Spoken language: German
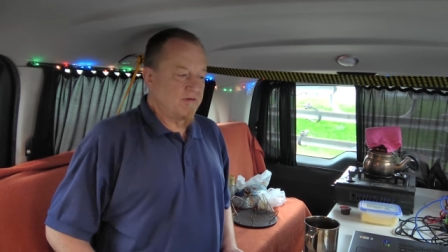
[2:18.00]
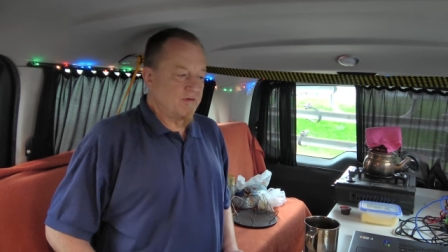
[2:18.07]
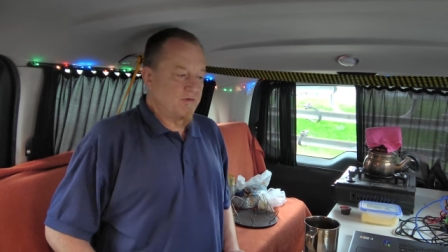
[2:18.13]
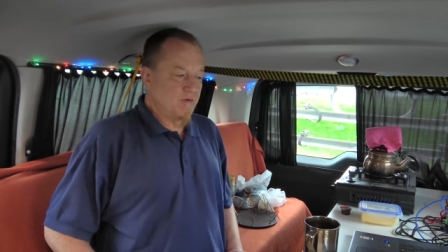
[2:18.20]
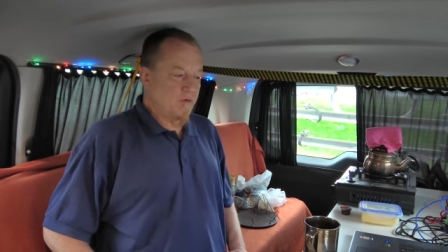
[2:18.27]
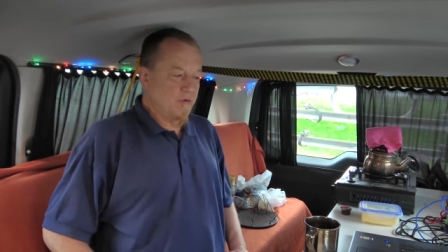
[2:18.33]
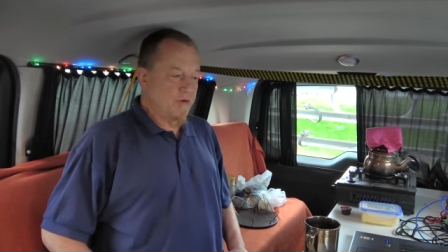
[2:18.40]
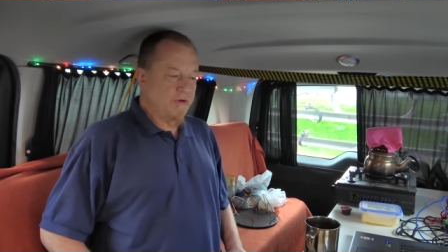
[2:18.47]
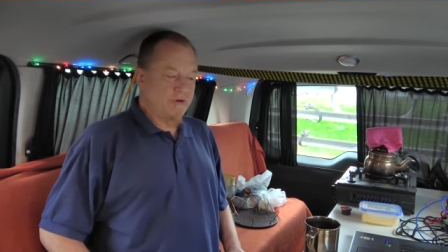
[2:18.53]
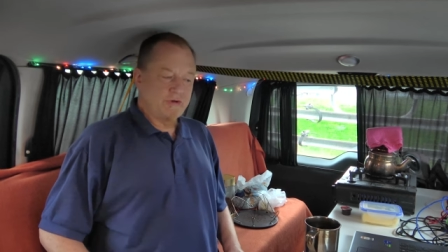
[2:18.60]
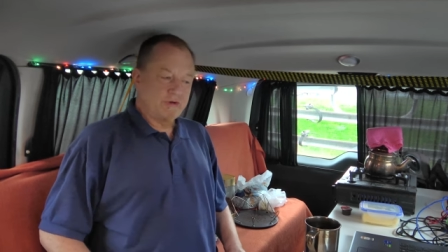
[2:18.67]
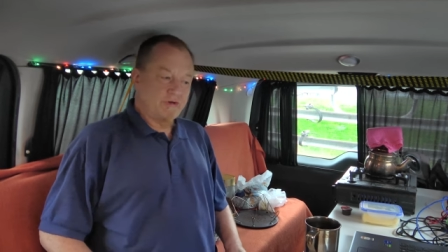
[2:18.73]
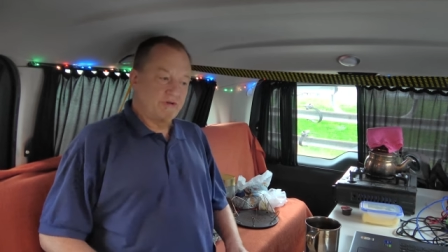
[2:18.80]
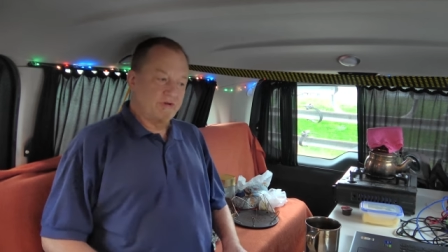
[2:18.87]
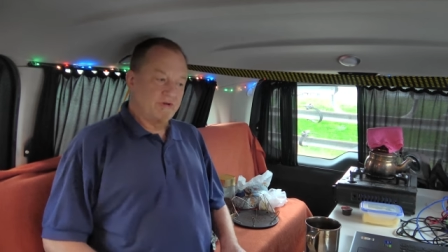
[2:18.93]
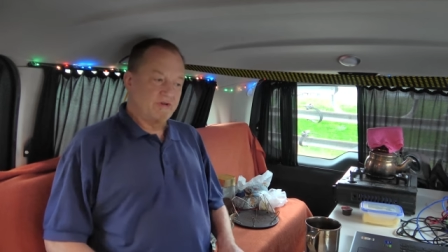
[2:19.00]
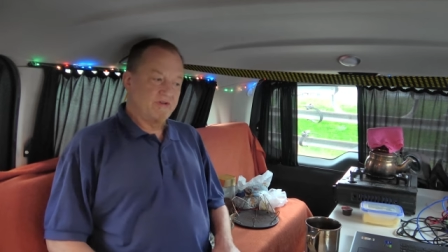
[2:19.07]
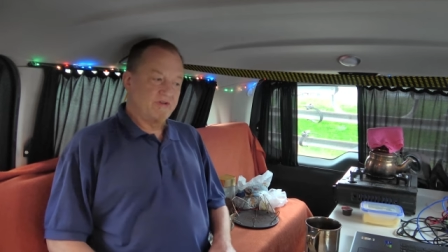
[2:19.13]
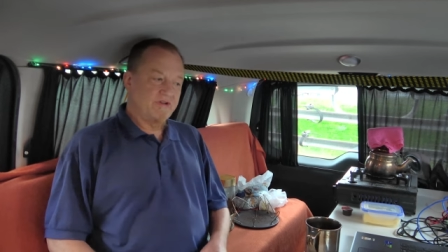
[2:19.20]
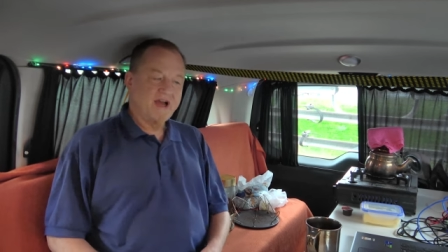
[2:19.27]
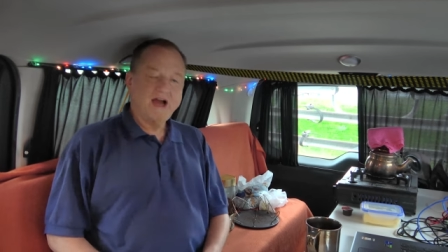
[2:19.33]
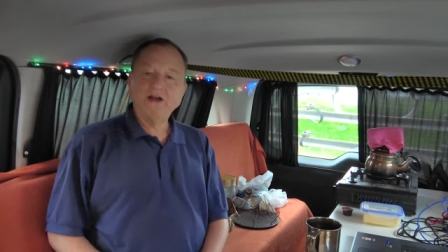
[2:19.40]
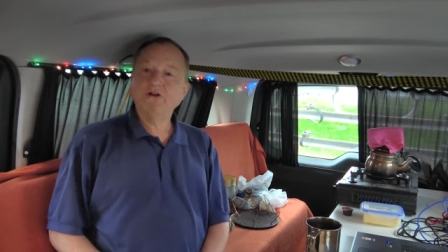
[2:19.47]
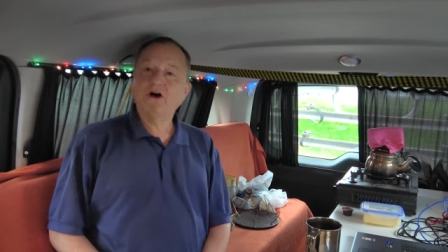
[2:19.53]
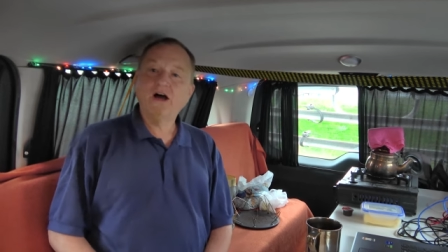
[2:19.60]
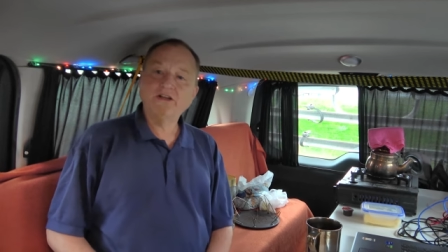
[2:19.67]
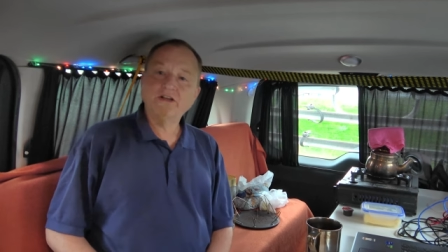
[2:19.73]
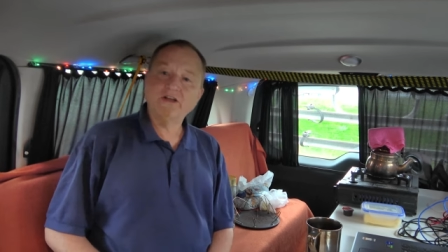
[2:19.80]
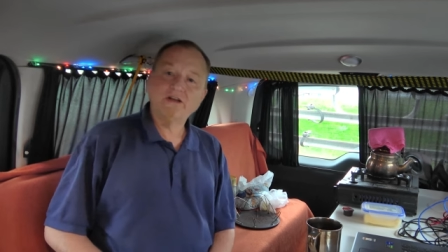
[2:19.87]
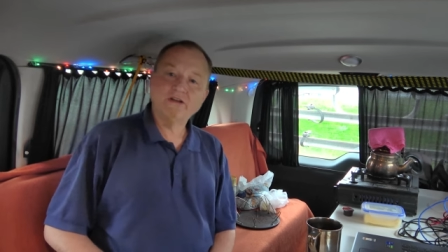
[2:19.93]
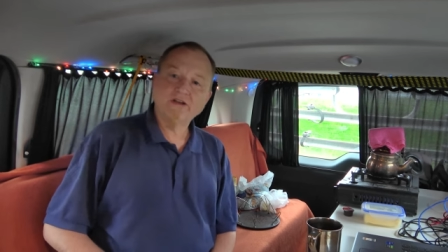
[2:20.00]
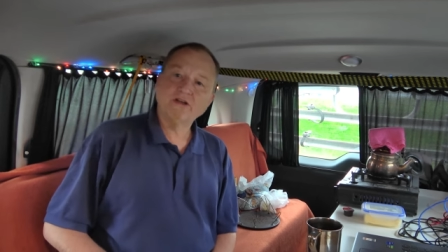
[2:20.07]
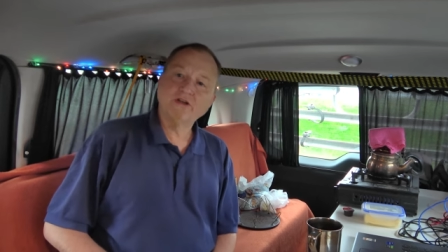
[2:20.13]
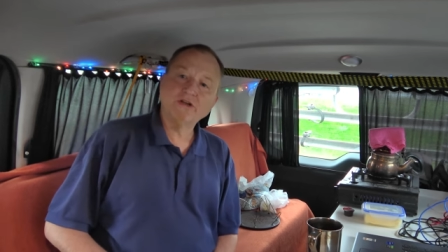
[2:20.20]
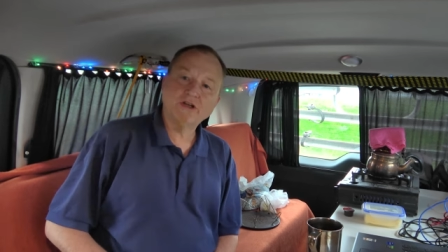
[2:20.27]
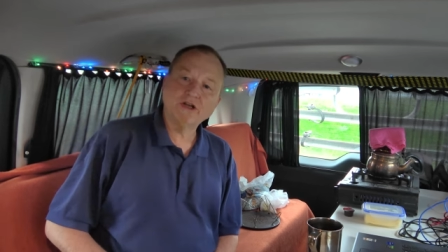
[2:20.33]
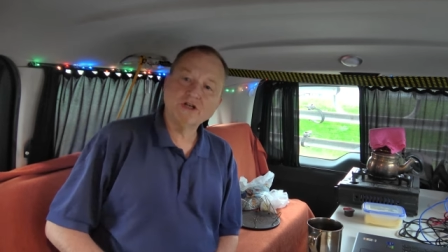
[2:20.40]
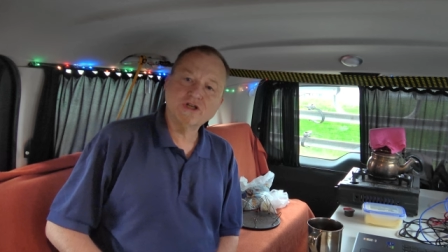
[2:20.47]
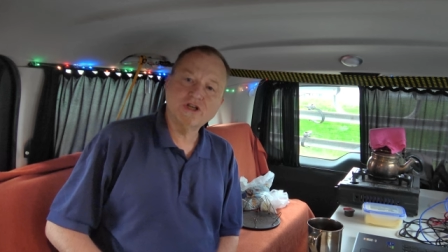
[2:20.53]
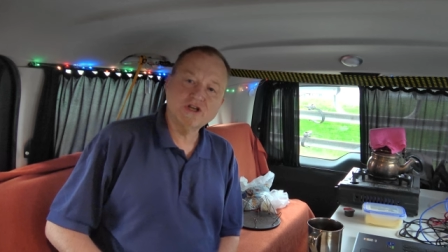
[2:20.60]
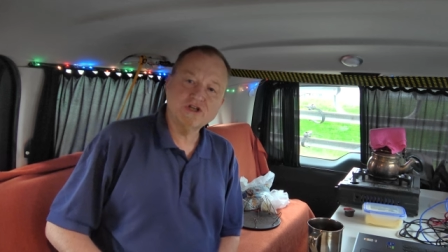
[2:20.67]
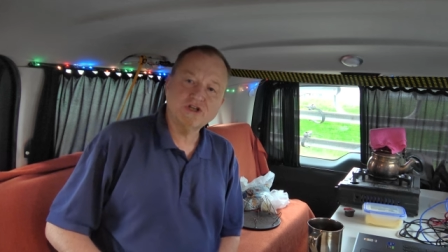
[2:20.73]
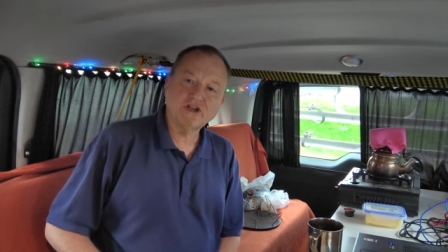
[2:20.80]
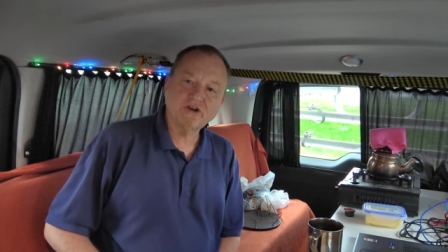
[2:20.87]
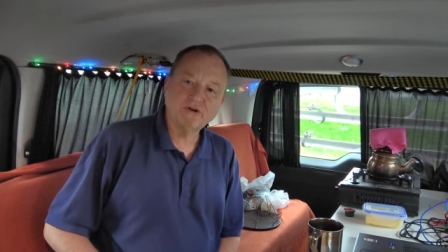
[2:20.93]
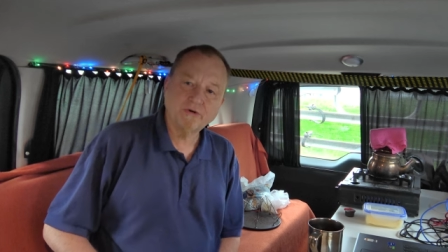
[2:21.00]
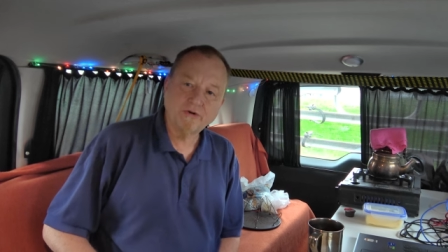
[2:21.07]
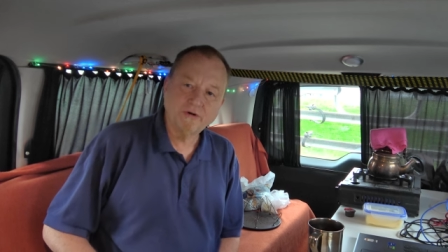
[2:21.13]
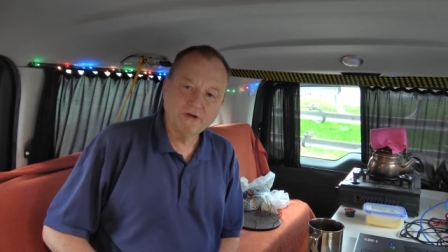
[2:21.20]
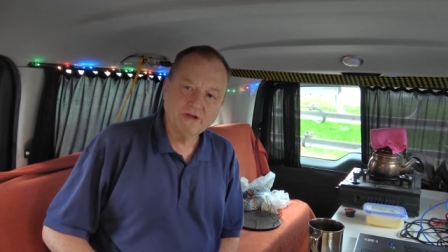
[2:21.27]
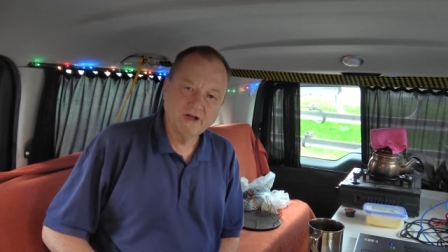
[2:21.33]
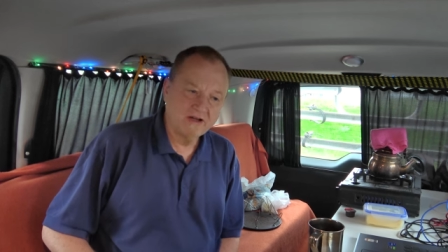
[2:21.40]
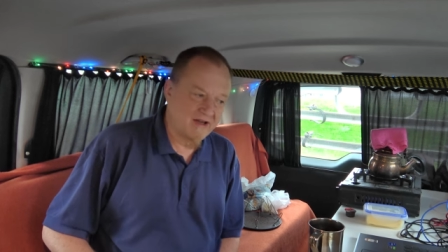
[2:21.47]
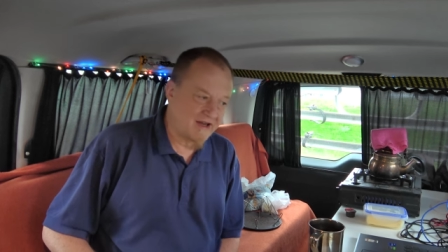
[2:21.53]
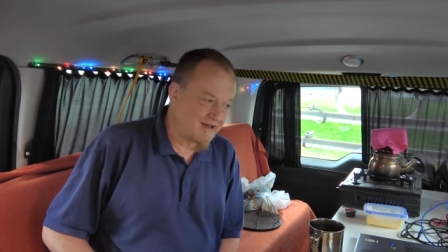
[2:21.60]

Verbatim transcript: Und einer hatte sich nichts geholt.